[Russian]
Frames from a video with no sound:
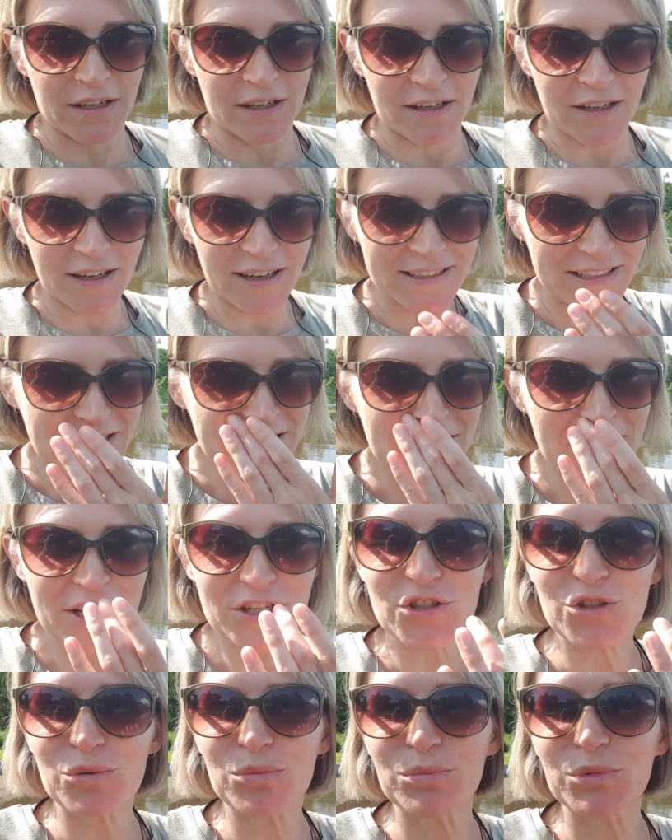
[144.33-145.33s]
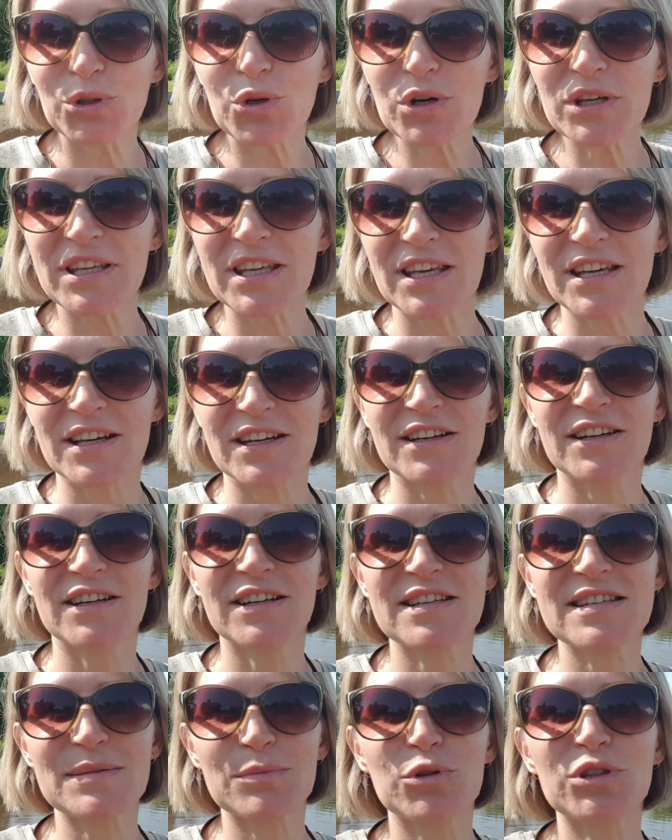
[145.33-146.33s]
А, я знаю, что многие
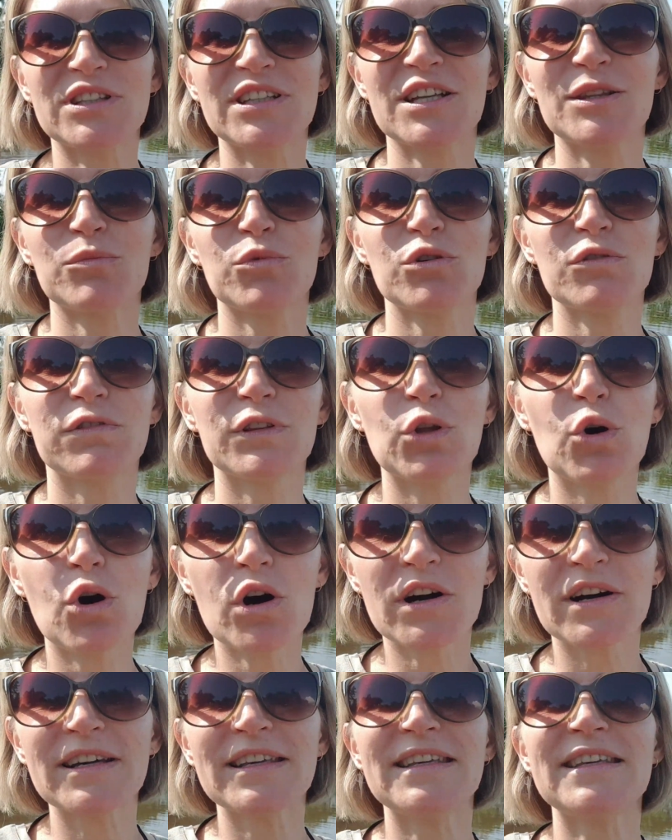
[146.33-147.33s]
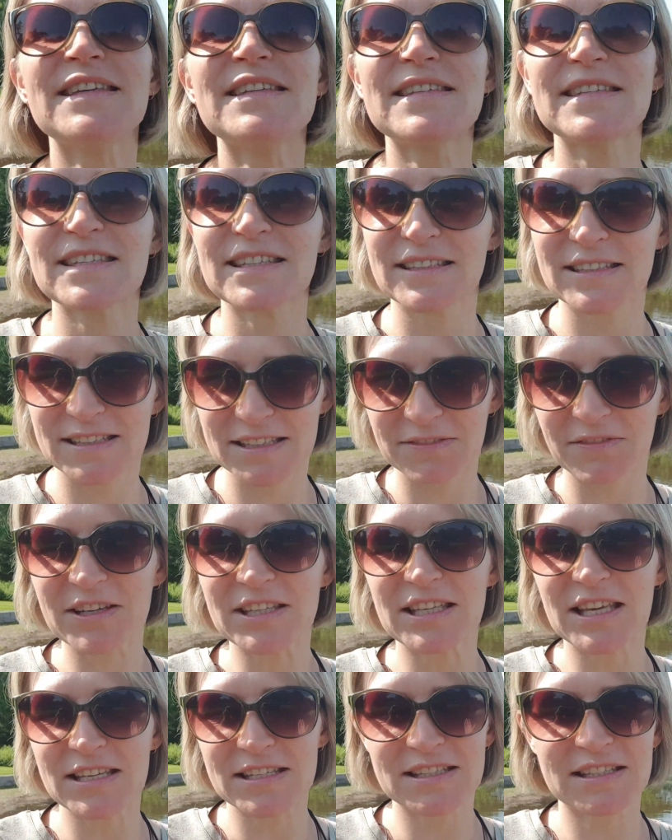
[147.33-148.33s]
смотрят мой влог из
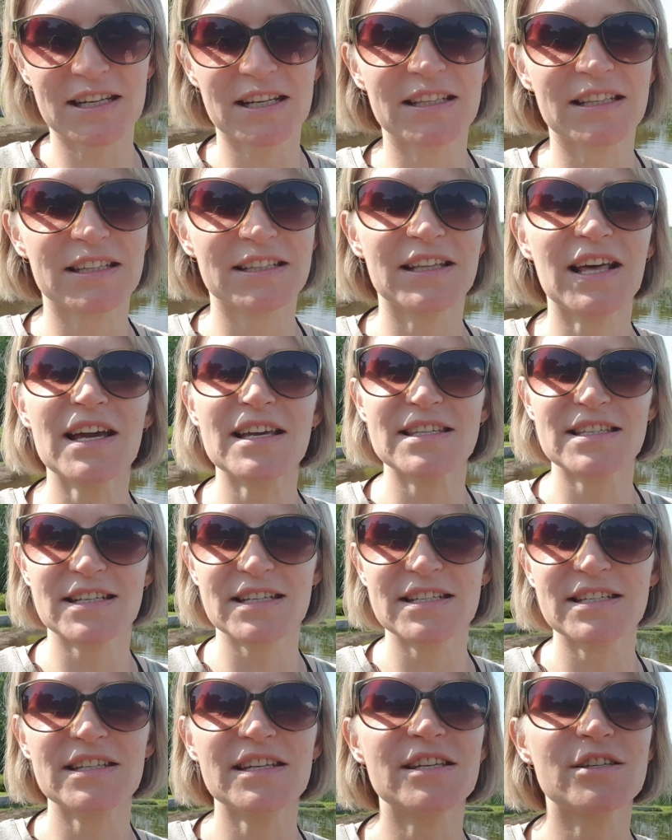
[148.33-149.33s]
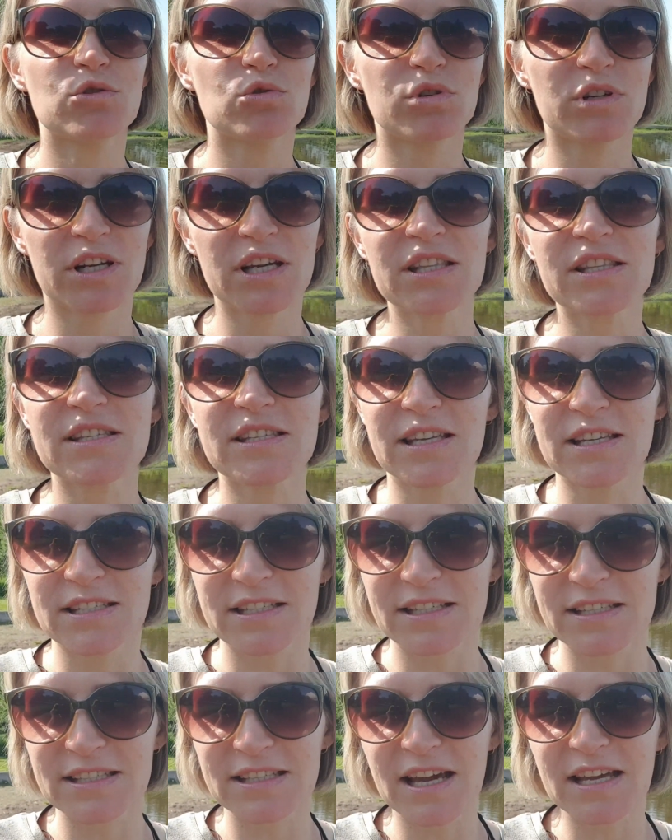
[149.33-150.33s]
своей страны, да, из России, из Украины, из
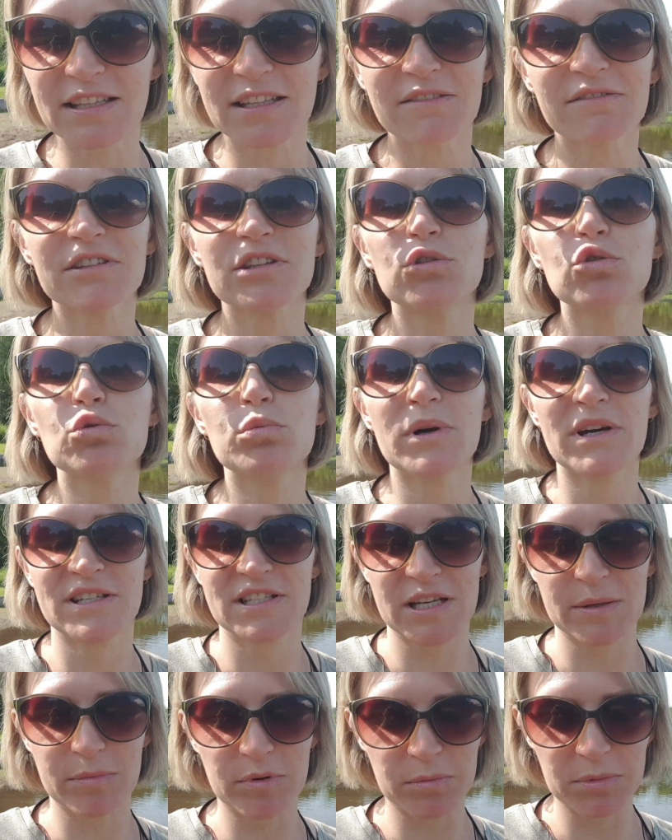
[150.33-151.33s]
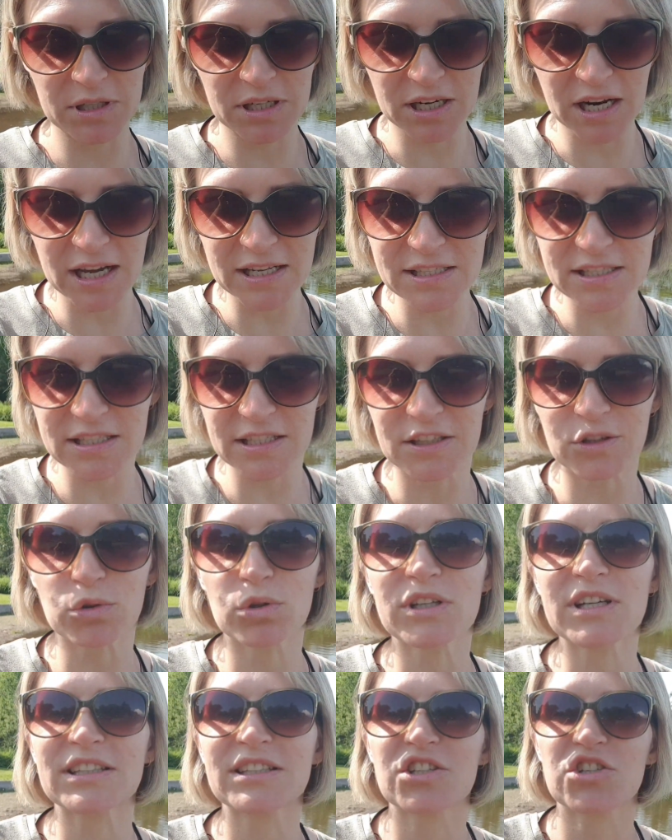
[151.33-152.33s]
Казахстана, и вы думаете об иммиграции,
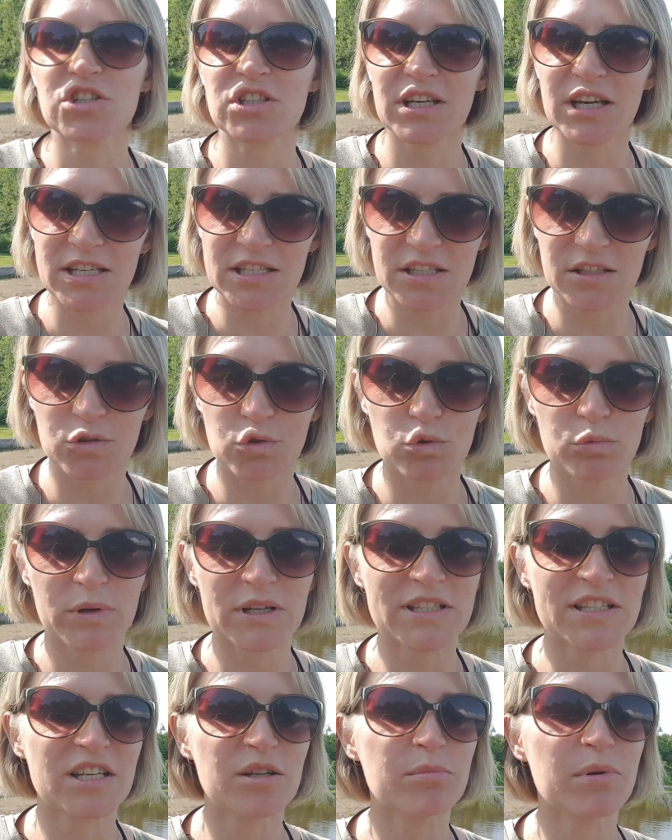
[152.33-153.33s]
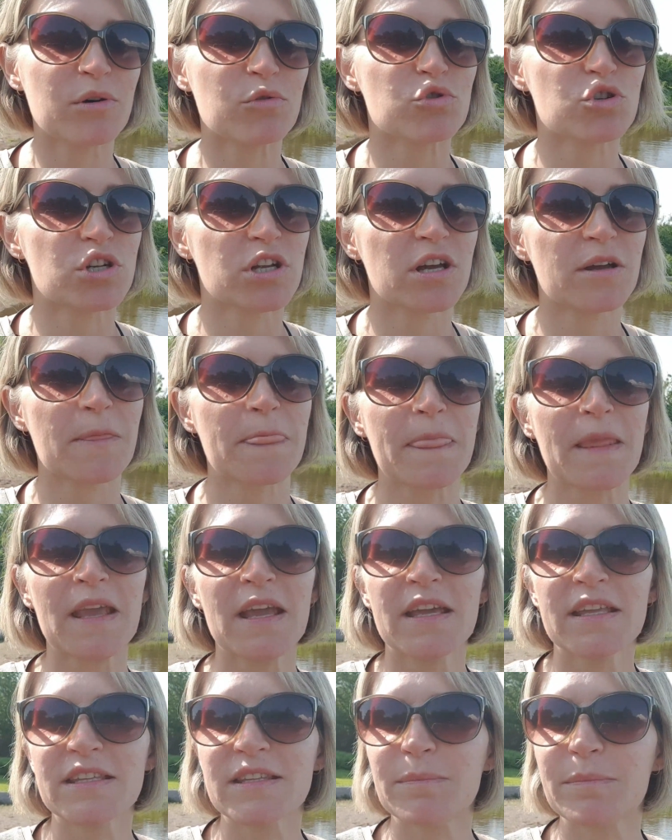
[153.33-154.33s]
только начинаете думать, либо уже
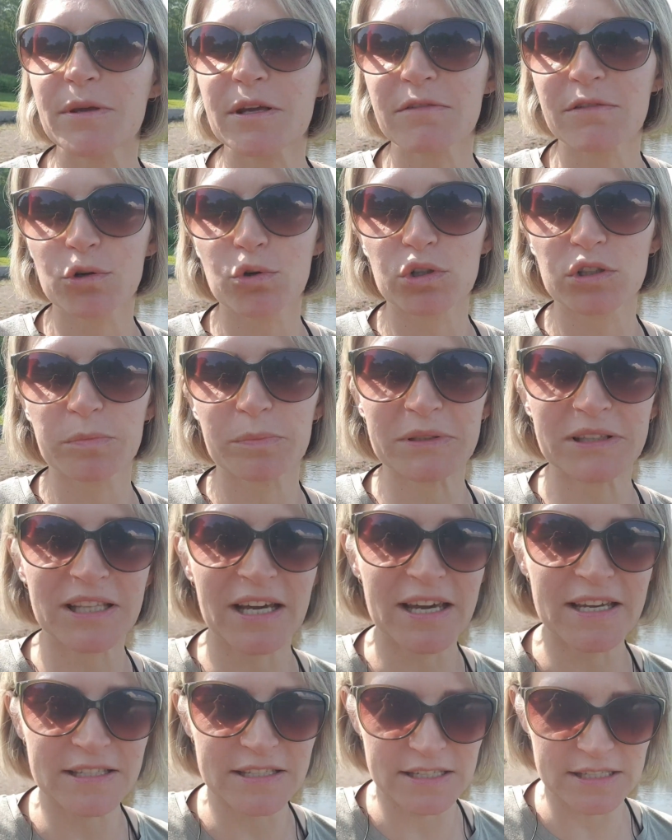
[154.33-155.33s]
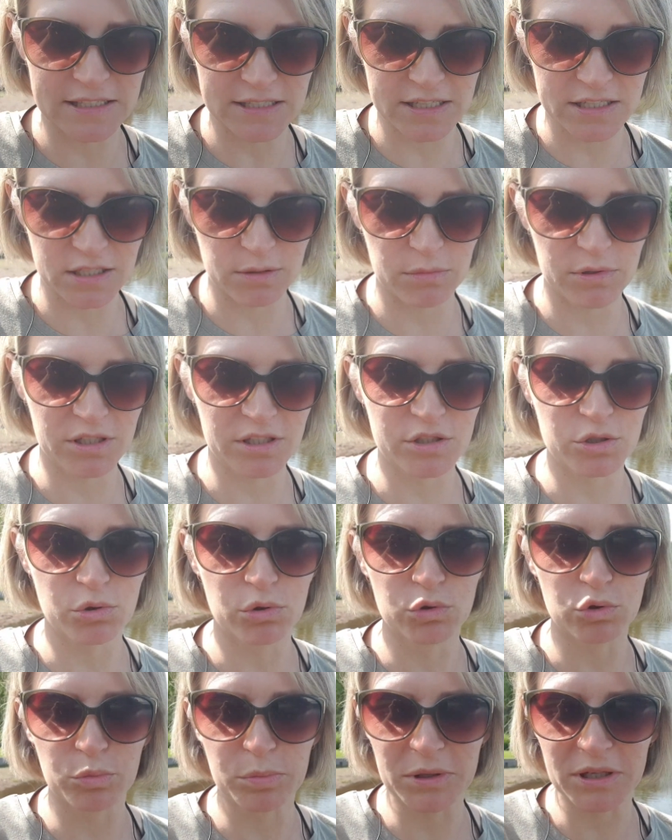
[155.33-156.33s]
не первый год пытаетесь найти
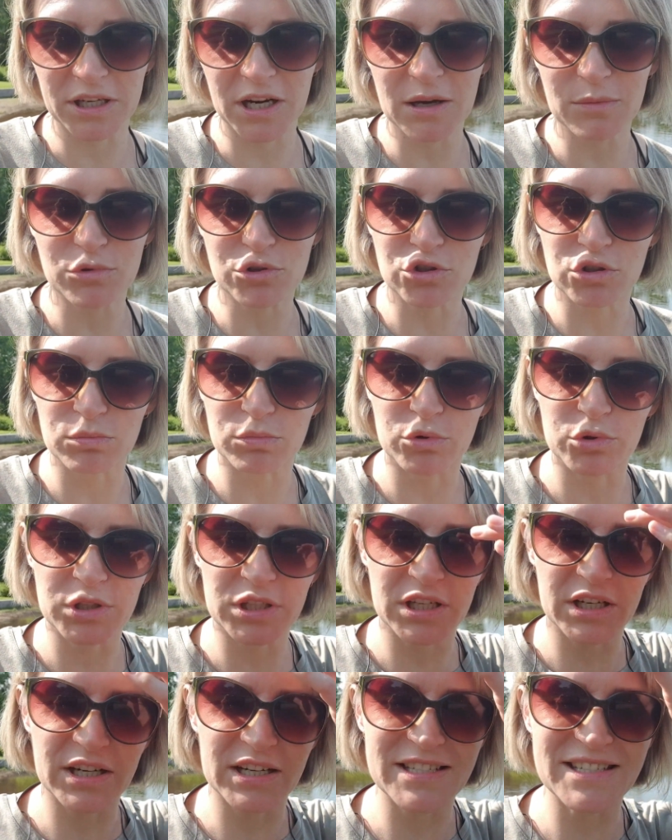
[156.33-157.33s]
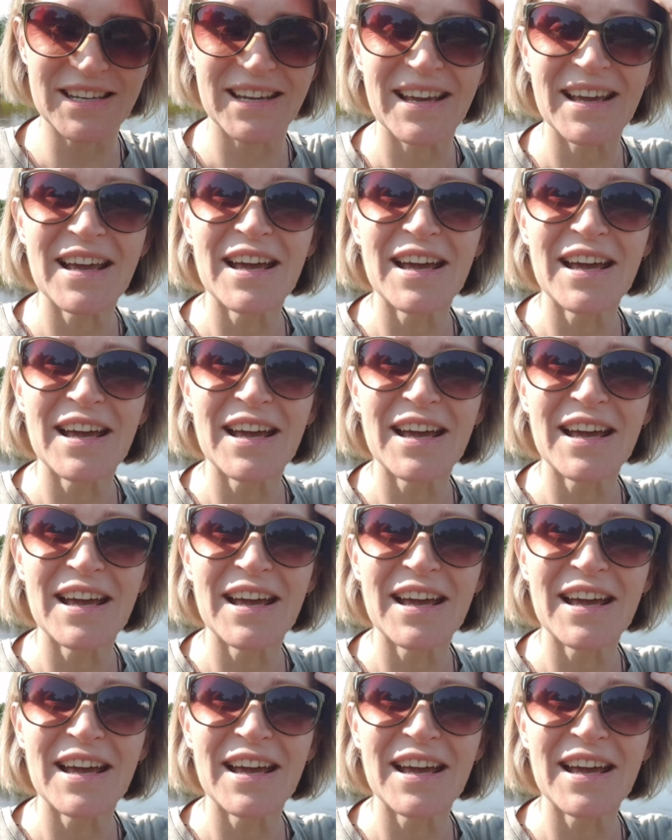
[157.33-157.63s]
иммиграционную программу, чтобы уехать.